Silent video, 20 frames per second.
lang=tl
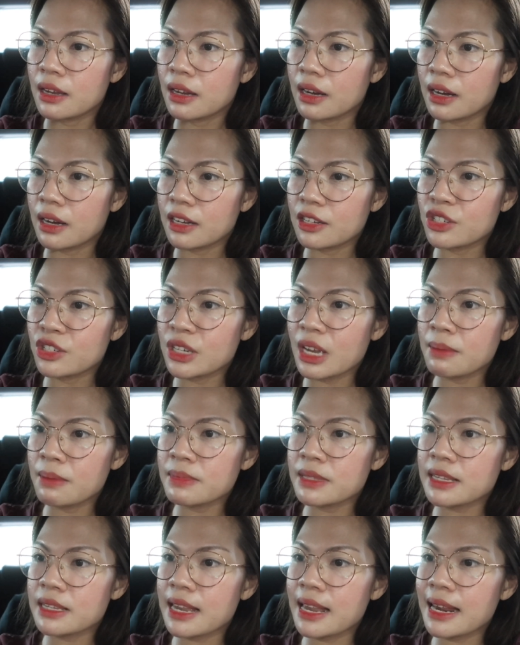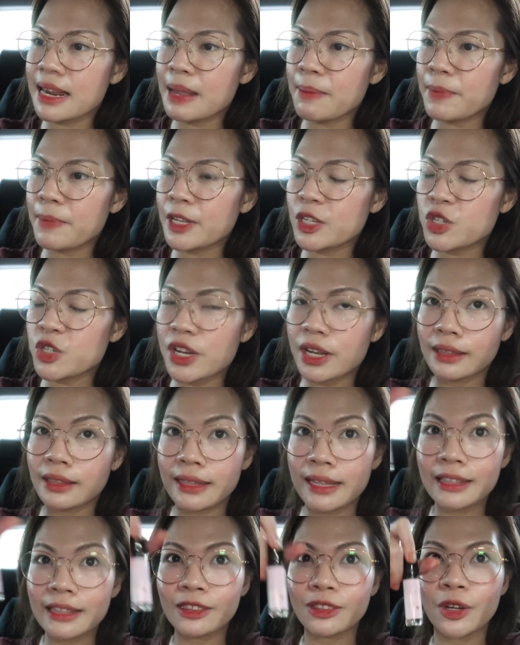Uh, gem, ski lip, and chic
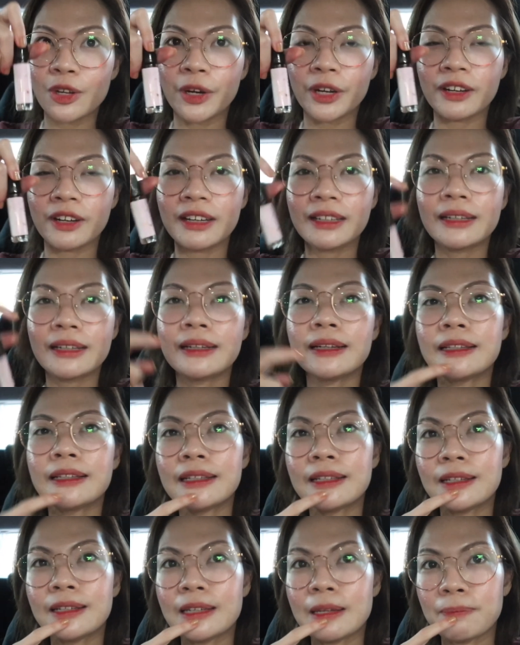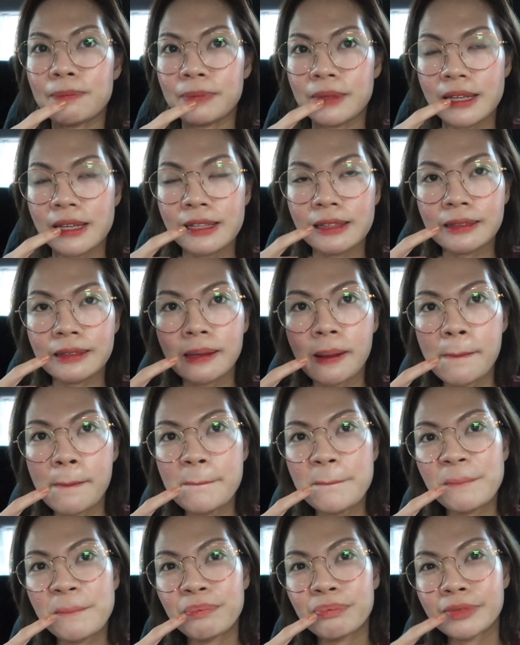tint, dark red. Ang ganda ng lip tint.
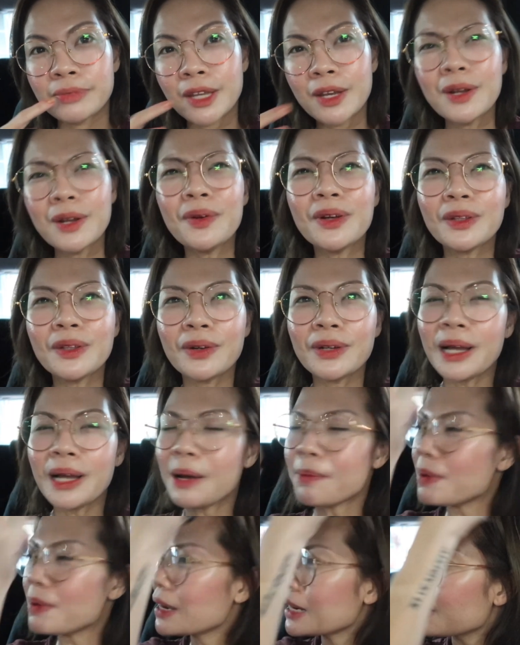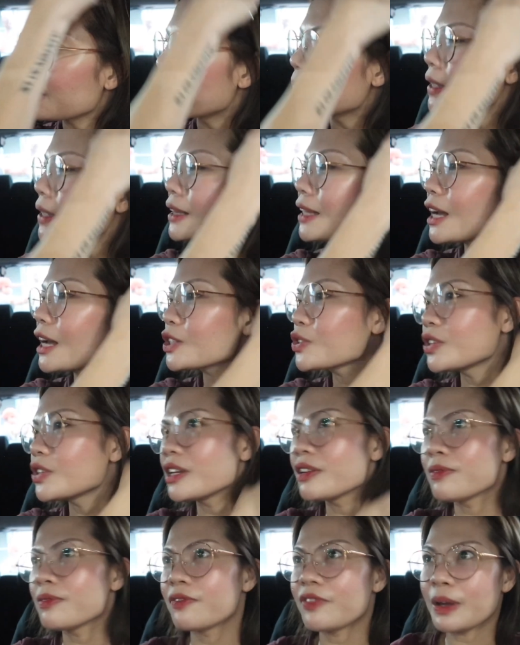Ngayon ulit ako kapag lip tint.
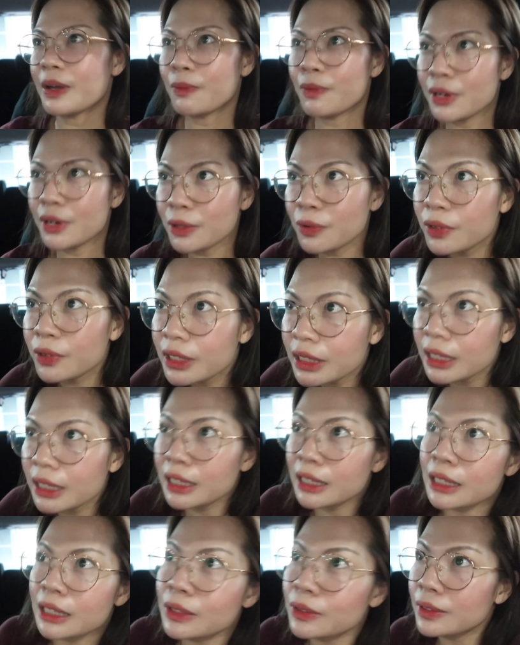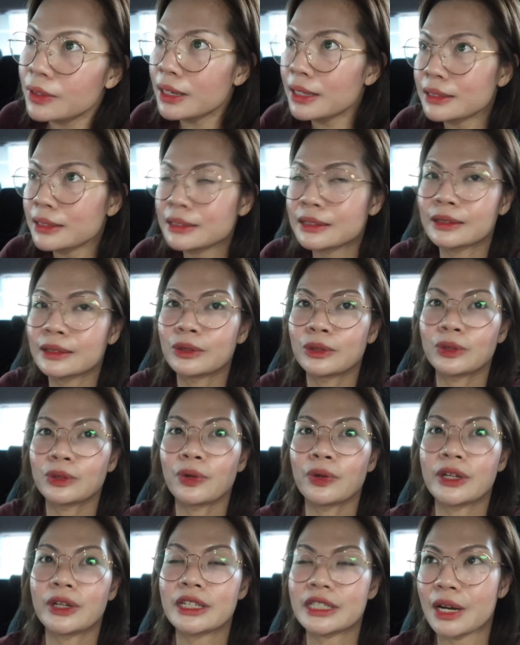Actually, favorite ko na talaga to guys. Gusto ko
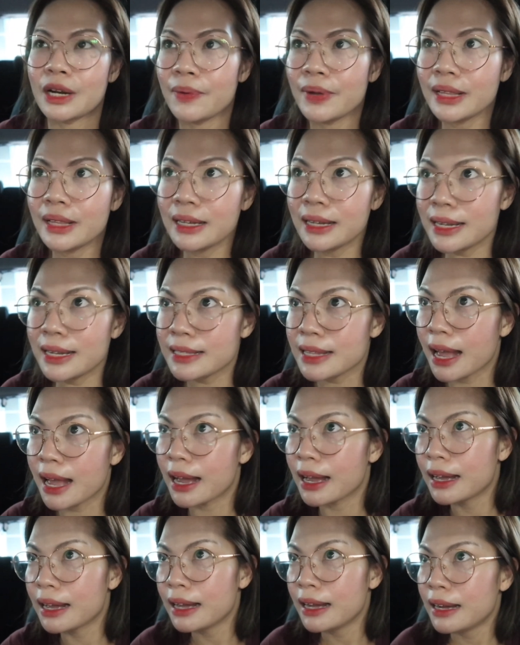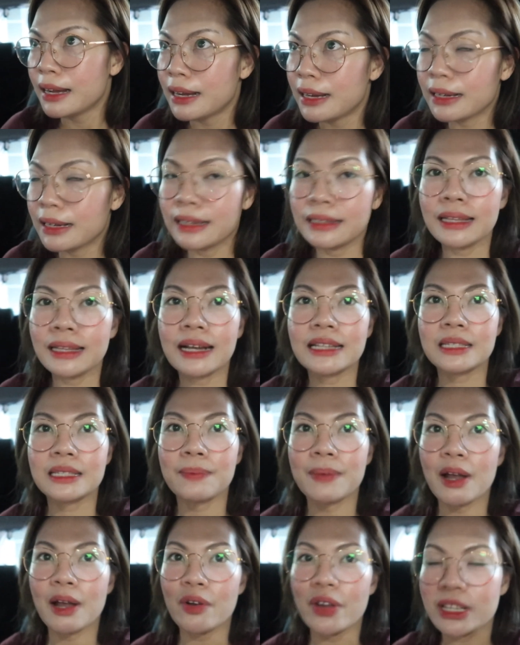na siya. Wait lang guys ha. Ang ganda kasi
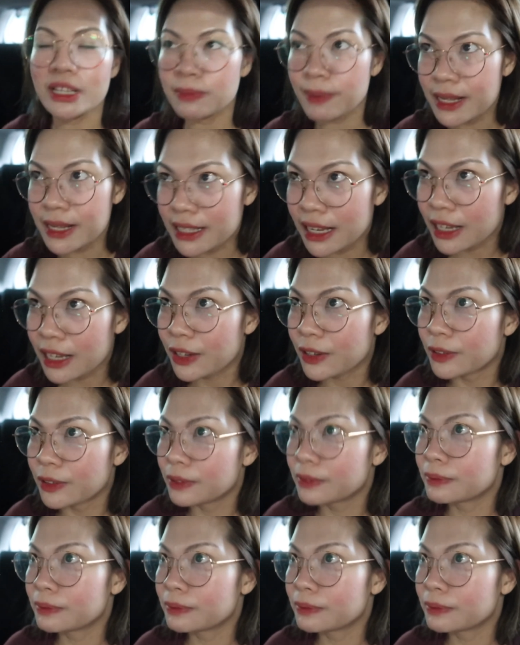may ako explain sa inyo.